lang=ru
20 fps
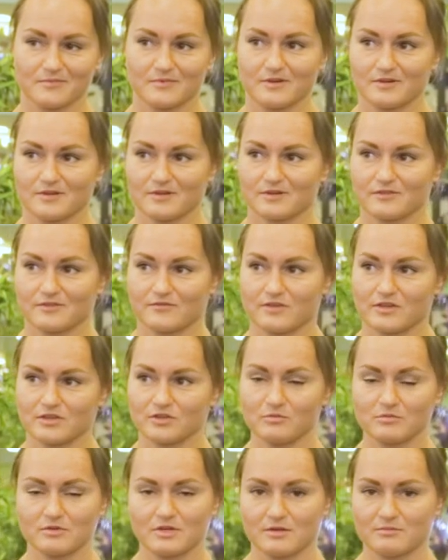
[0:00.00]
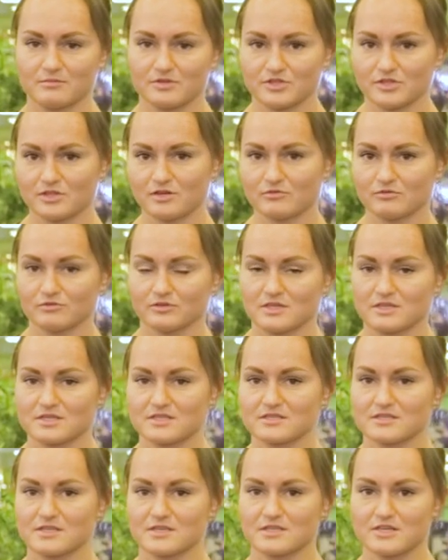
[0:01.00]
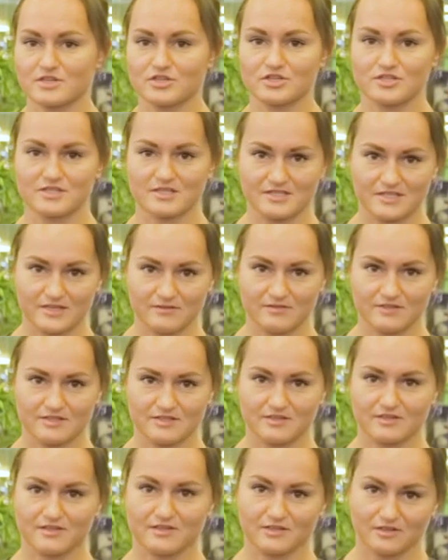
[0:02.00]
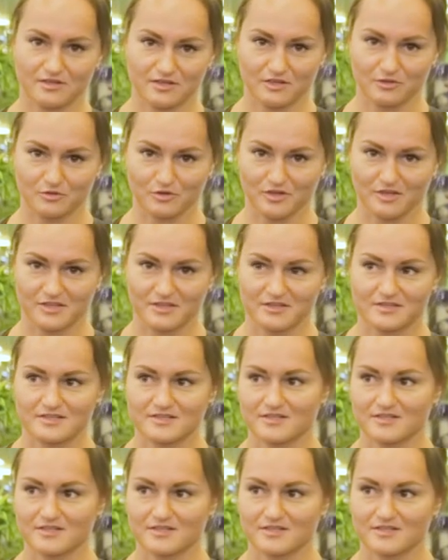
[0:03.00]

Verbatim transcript: Э, в одном грамме жира у нас содержится 9 килокалорий.